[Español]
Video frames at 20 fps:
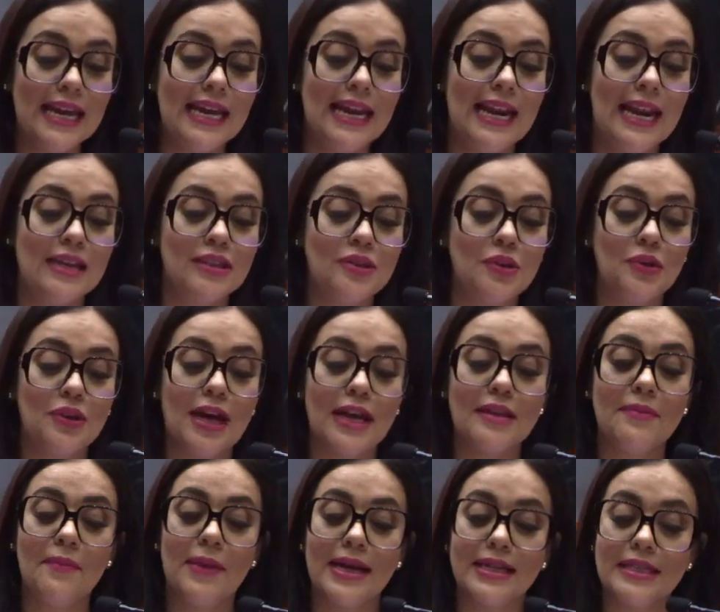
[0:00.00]
y la
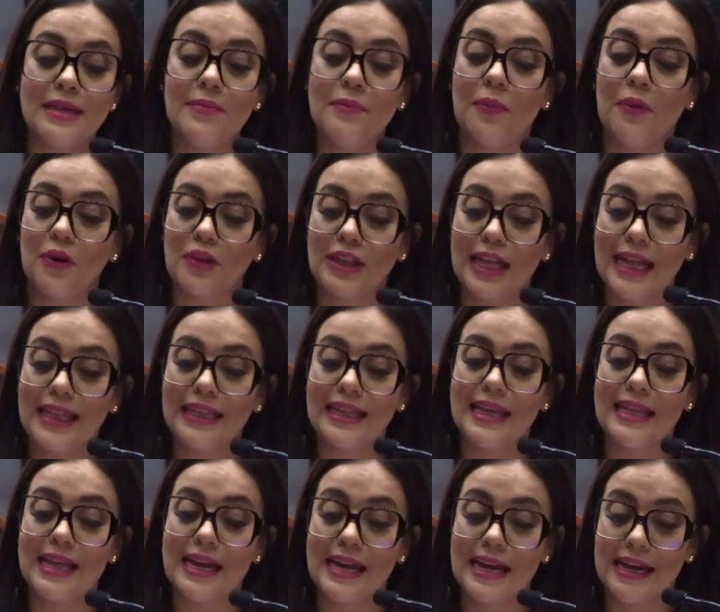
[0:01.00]
ciudad más
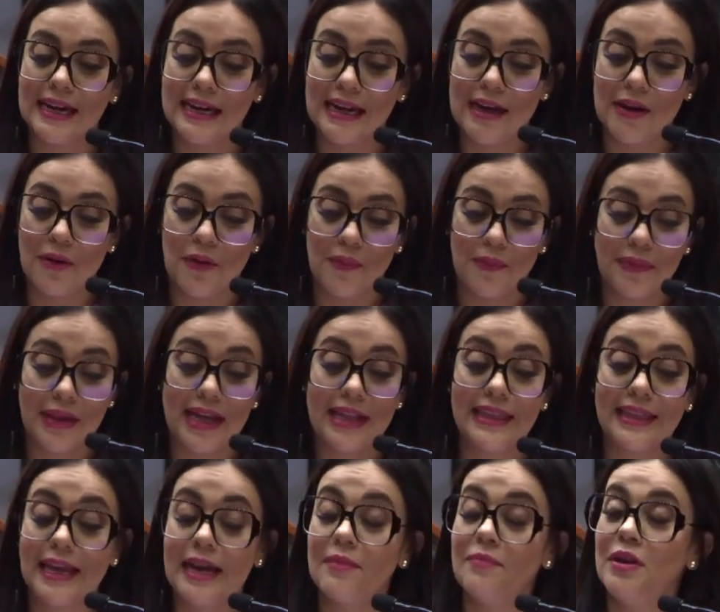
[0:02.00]
importante de Guerrero
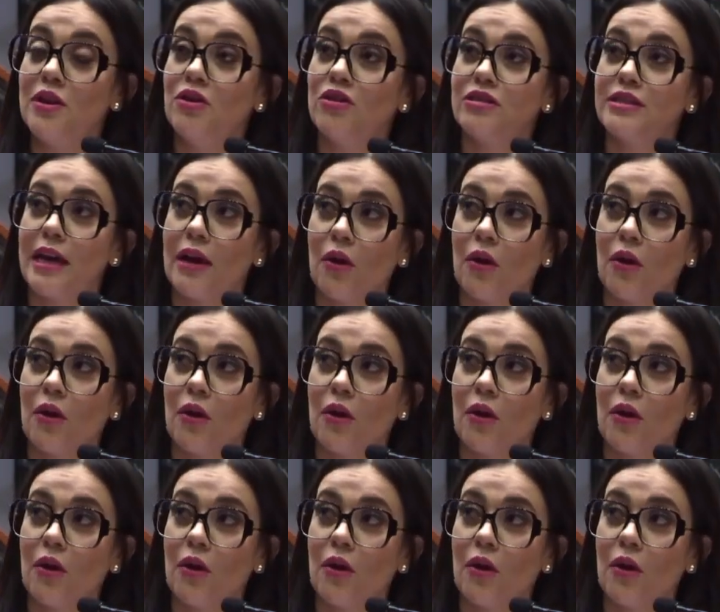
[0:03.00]
en términos